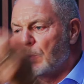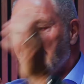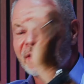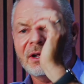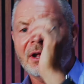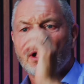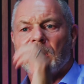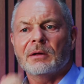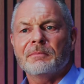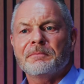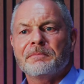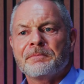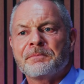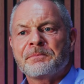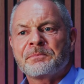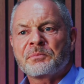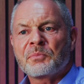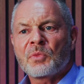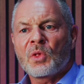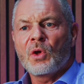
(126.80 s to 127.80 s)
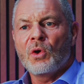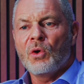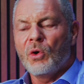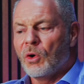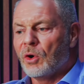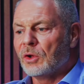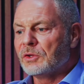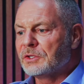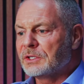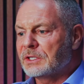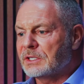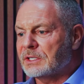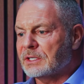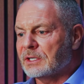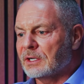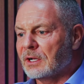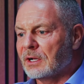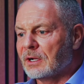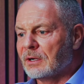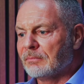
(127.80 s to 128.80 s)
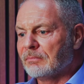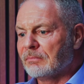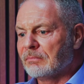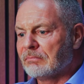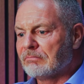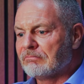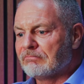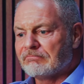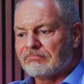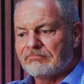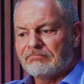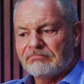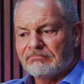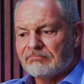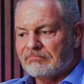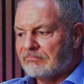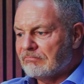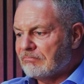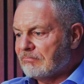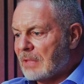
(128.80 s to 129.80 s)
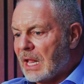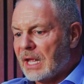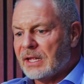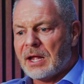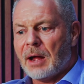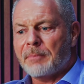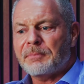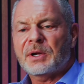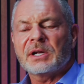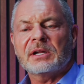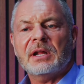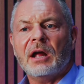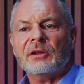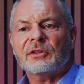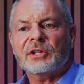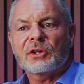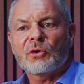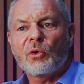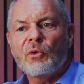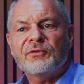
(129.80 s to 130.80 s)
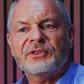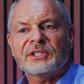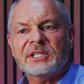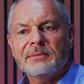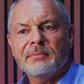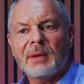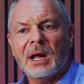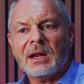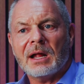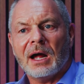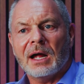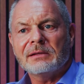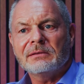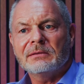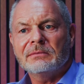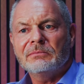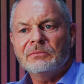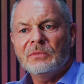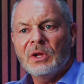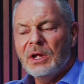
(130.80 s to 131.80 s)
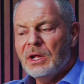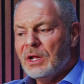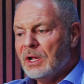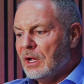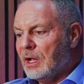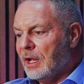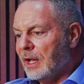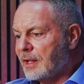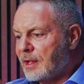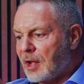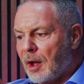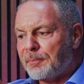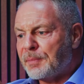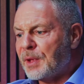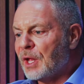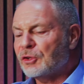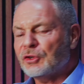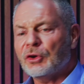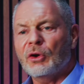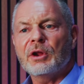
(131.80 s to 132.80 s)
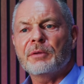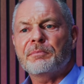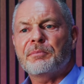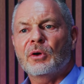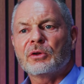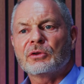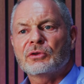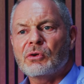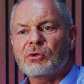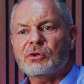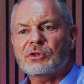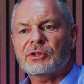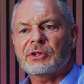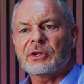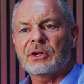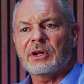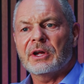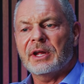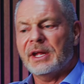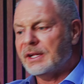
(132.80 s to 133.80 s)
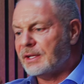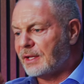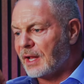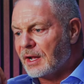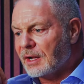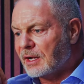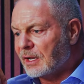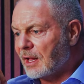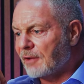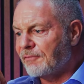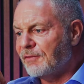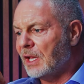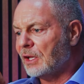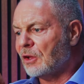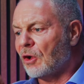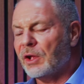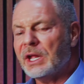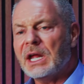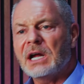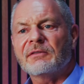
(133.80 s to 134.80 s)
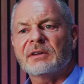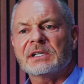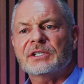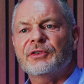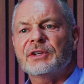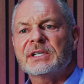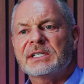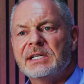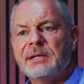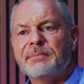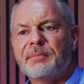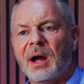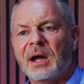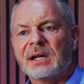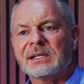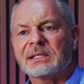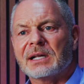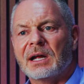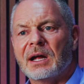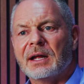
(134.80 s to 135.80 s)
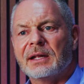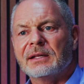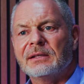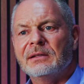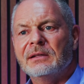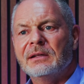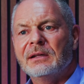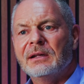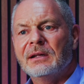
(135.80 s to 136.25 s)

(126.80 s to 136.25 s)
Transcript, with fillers: Witter. Und ähm, ich habe gedacht, ich rufe Sie mal an. Ich habe hier tolle Produkte. Ich denke, da wird auch irgendwas für Sie bei sein.